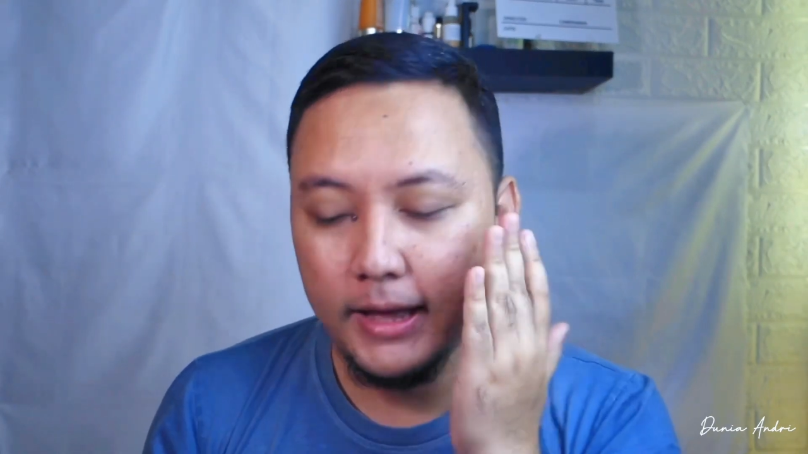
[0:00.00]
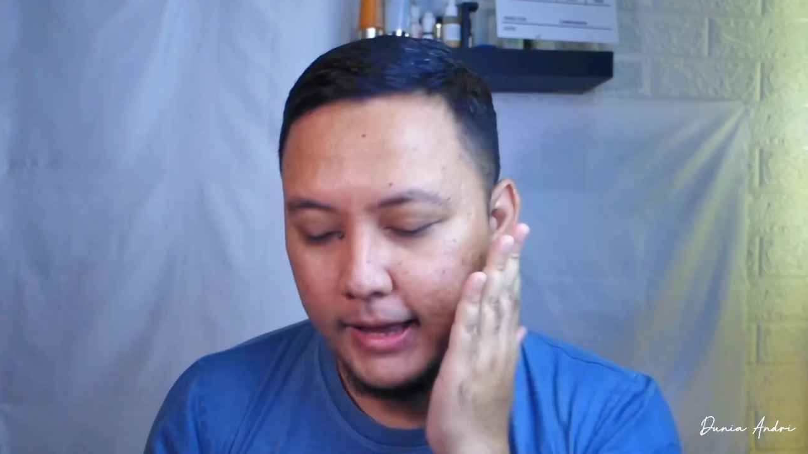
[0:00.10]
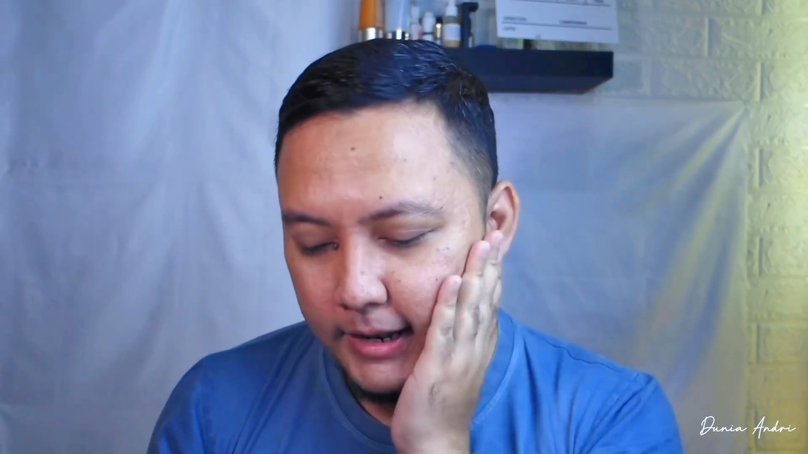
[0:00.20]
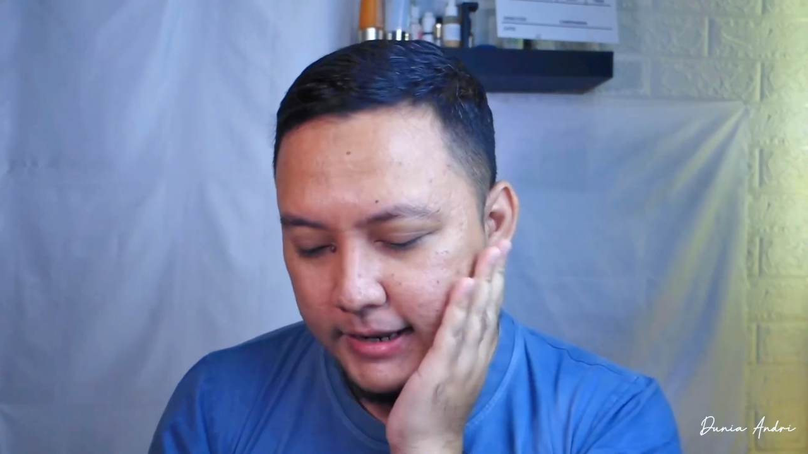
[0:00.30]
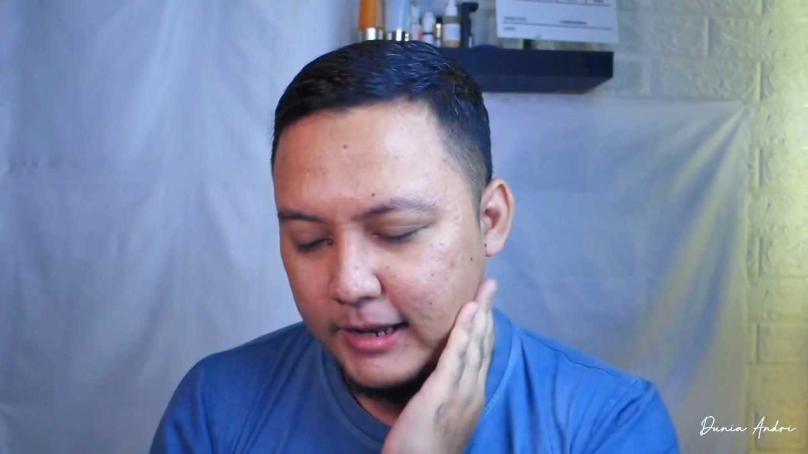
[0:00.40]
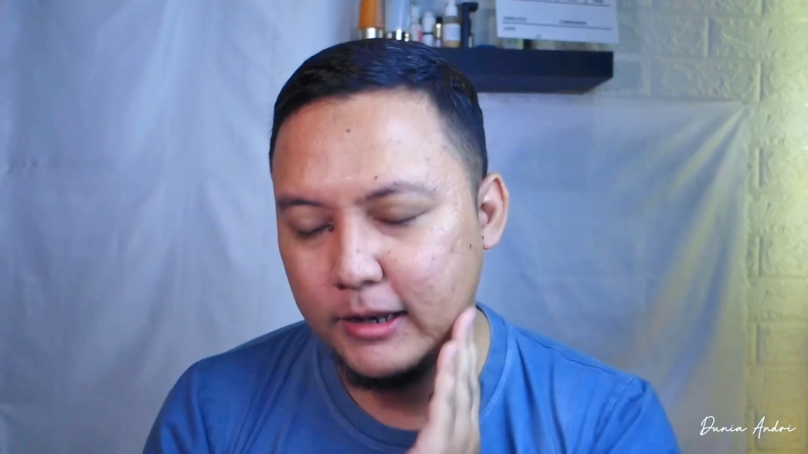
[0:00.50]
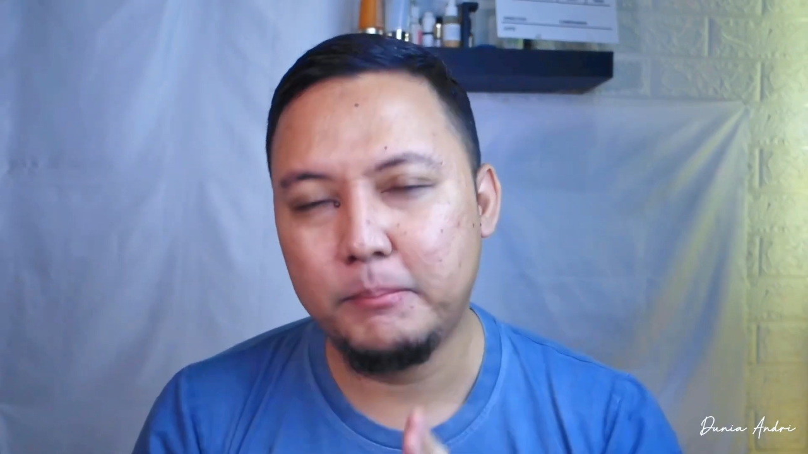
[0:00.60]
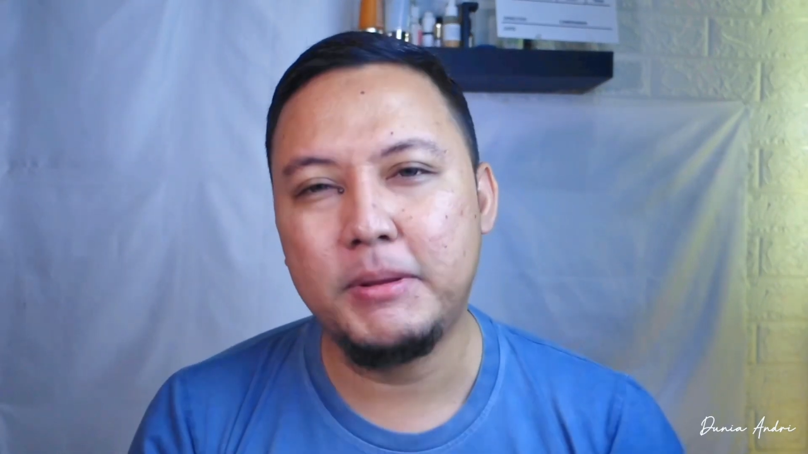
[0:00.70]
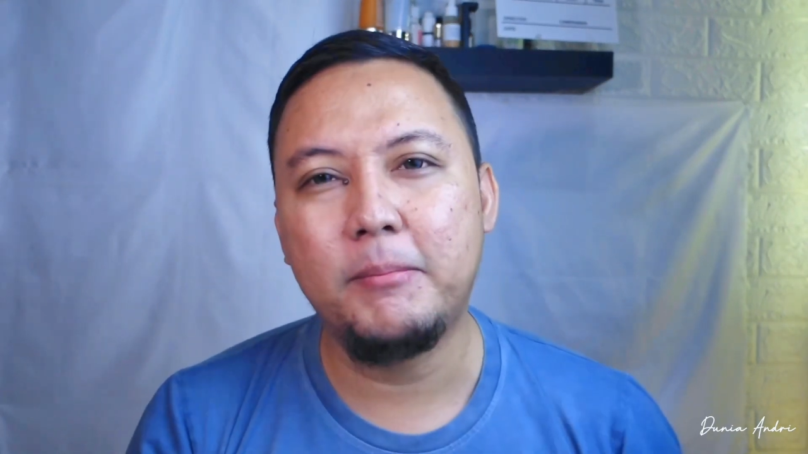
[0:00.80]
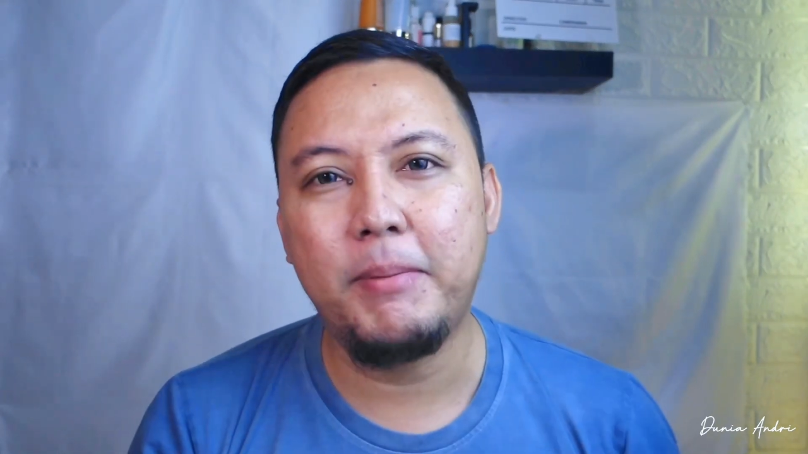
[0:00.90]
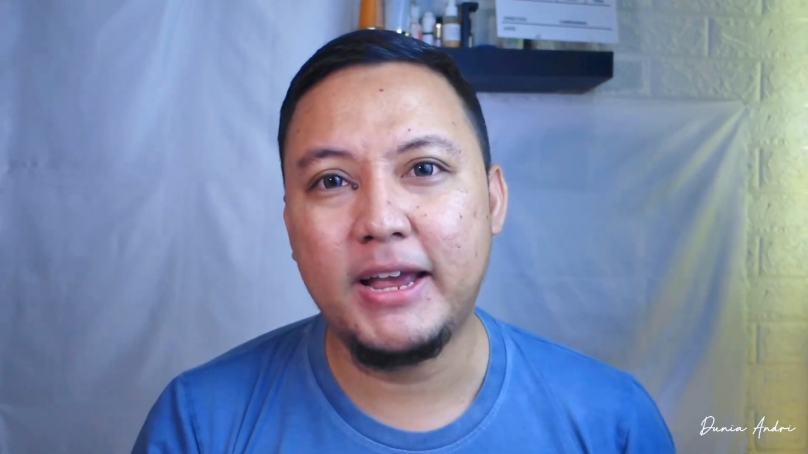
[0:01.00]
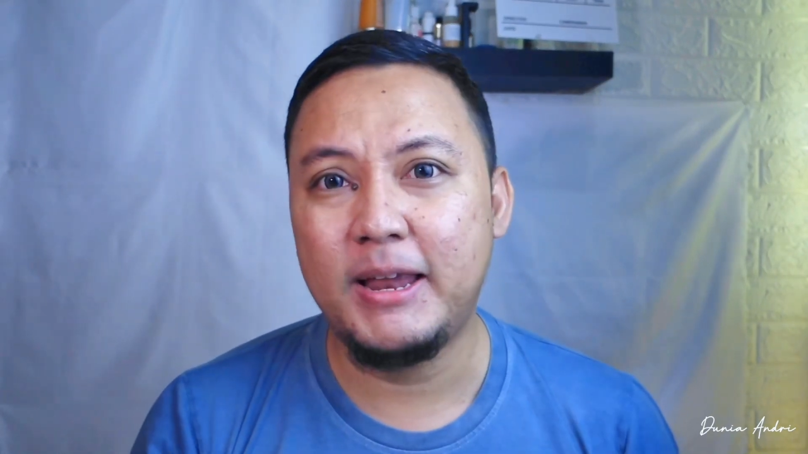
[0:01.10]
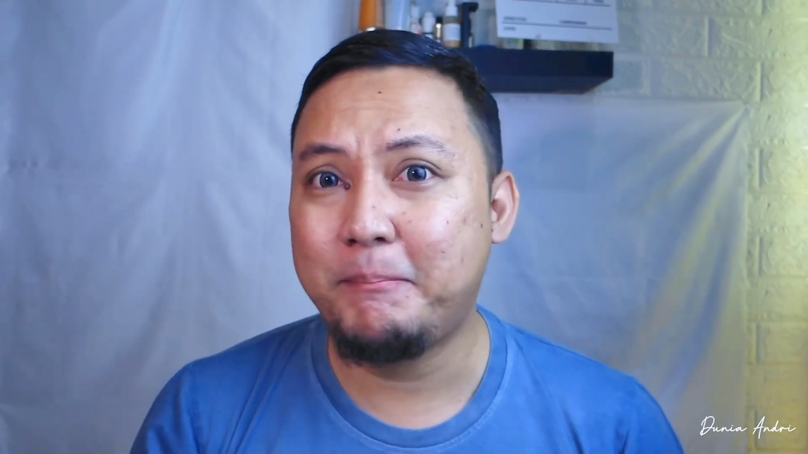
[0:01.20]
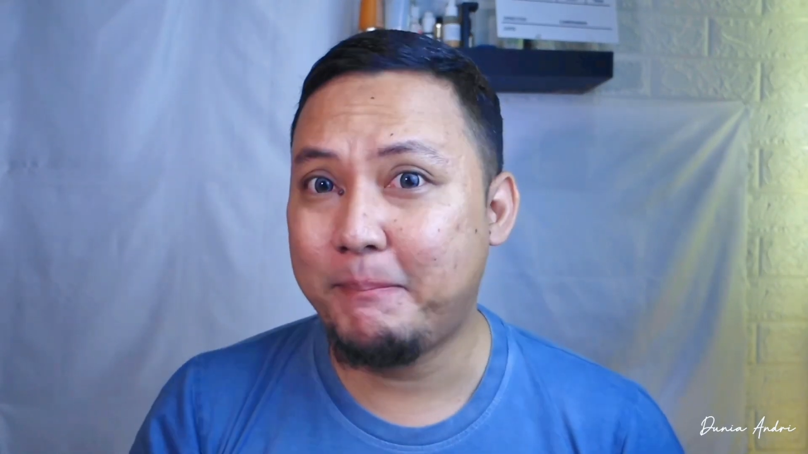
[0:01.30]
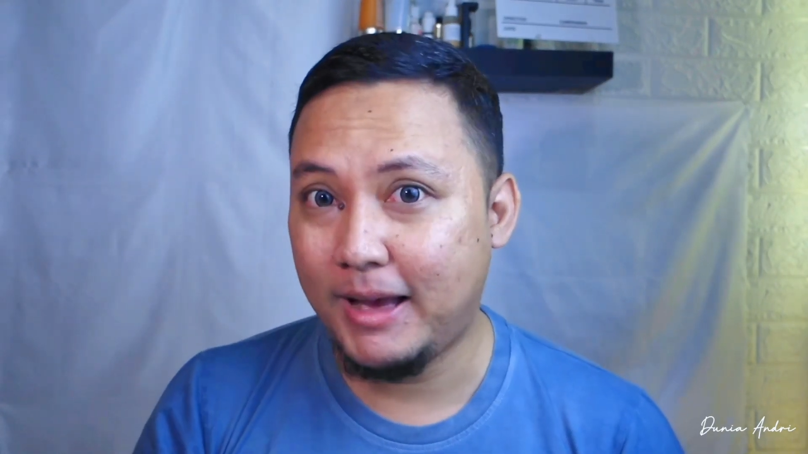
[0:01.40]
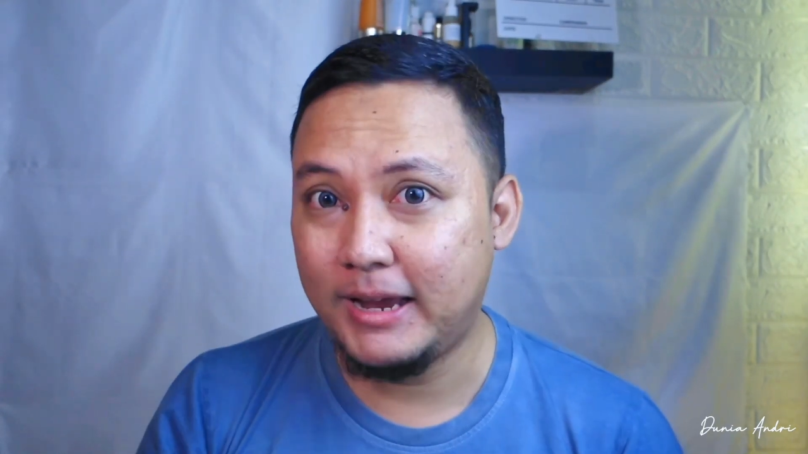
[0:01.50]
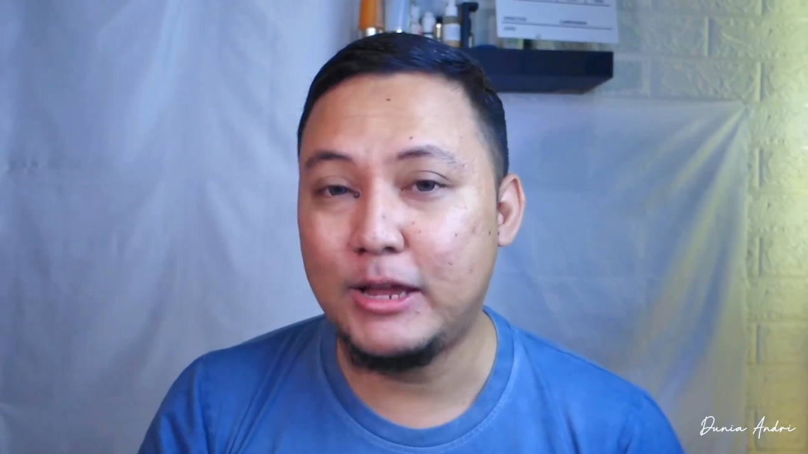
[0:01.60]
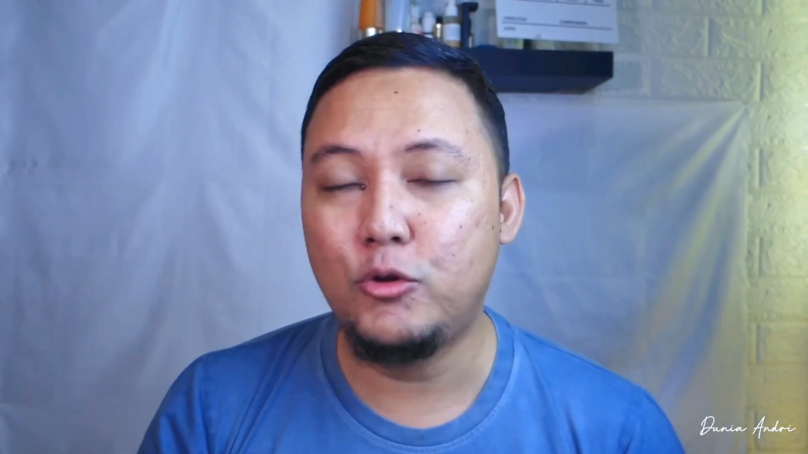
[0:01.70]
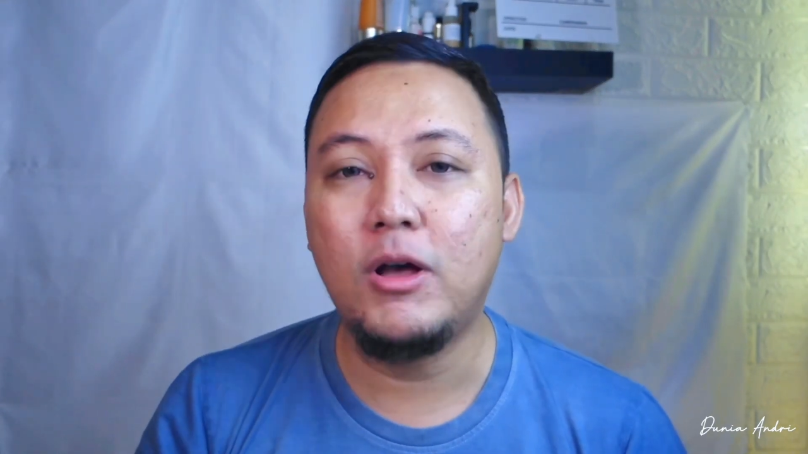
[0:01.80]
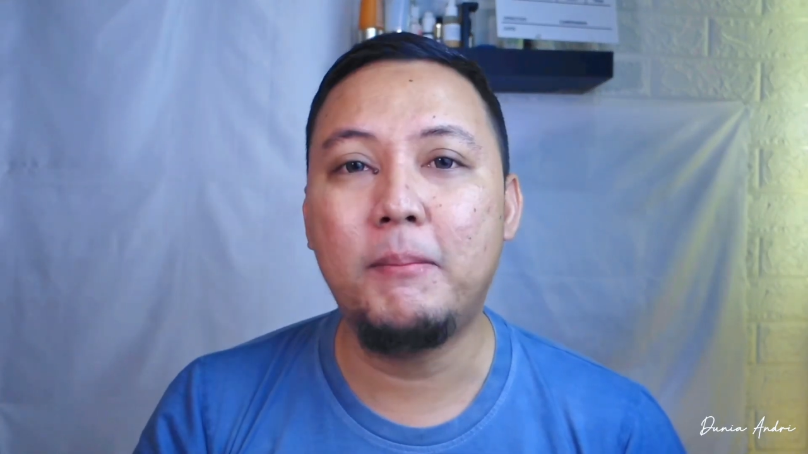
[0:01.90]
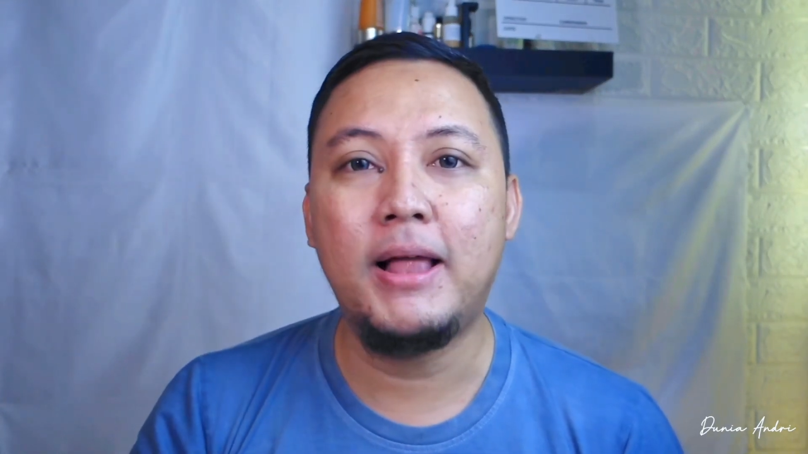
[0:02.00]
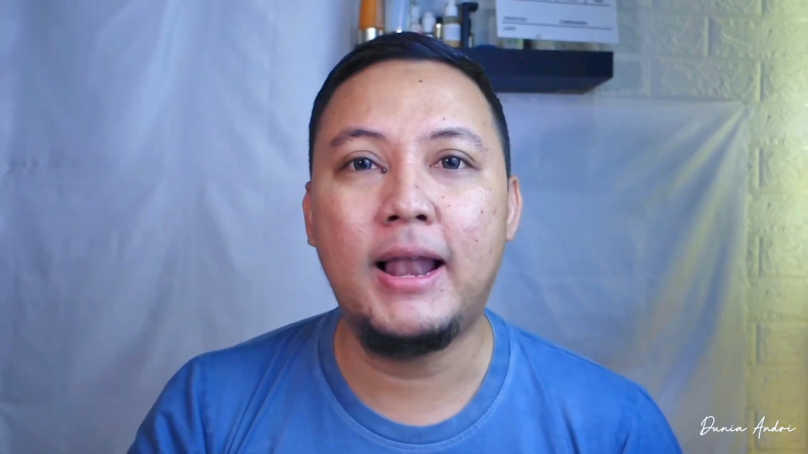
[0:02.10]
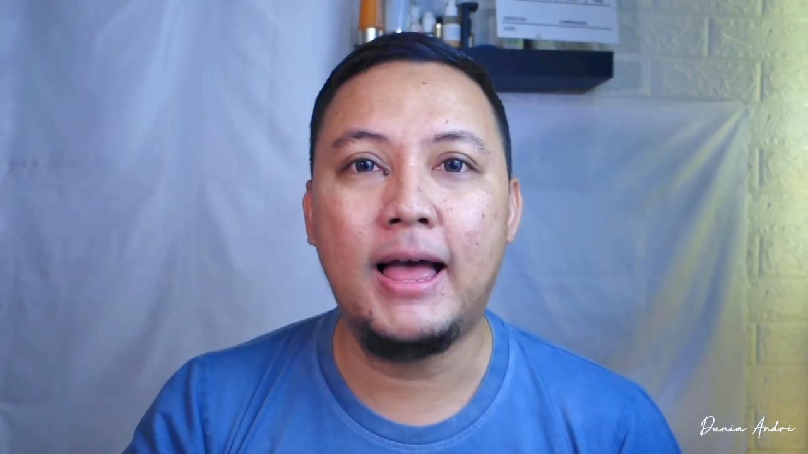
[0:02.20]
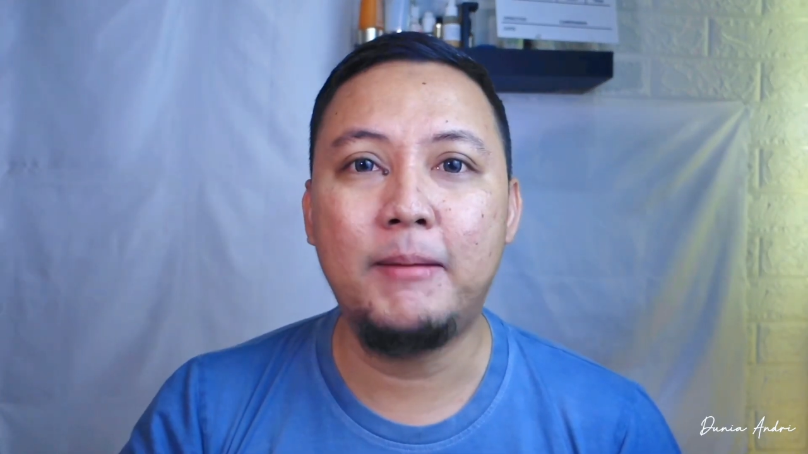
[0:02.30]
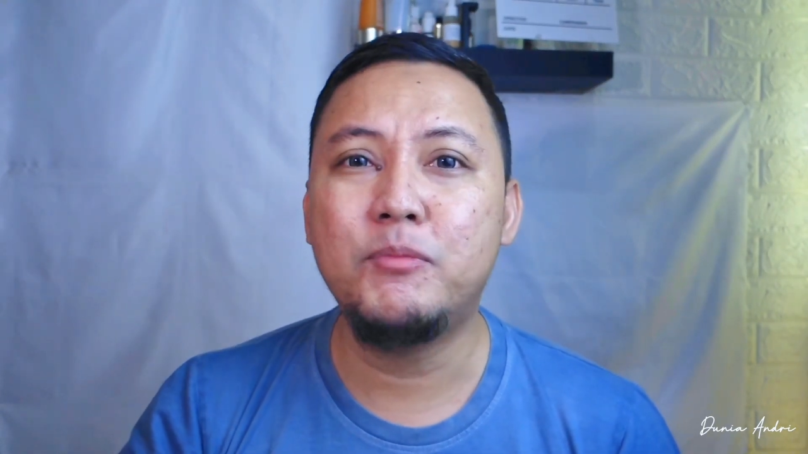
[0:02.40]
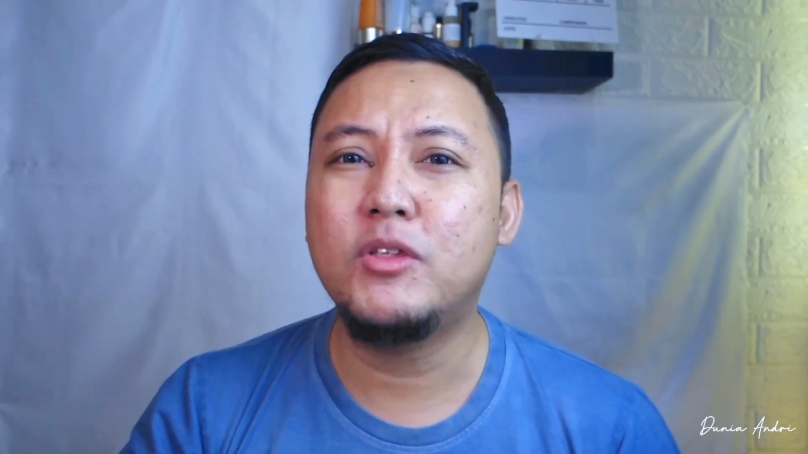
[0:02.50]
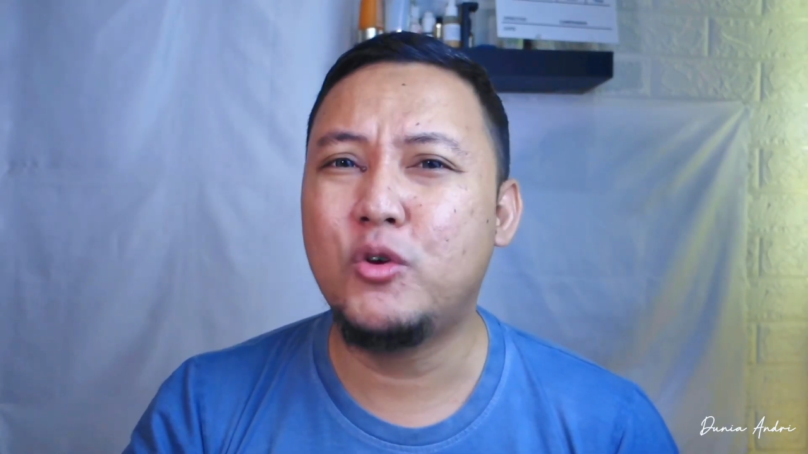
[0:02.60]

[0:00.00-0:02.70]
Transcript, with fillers: kalian bisa pakai dia pagi dan juga malam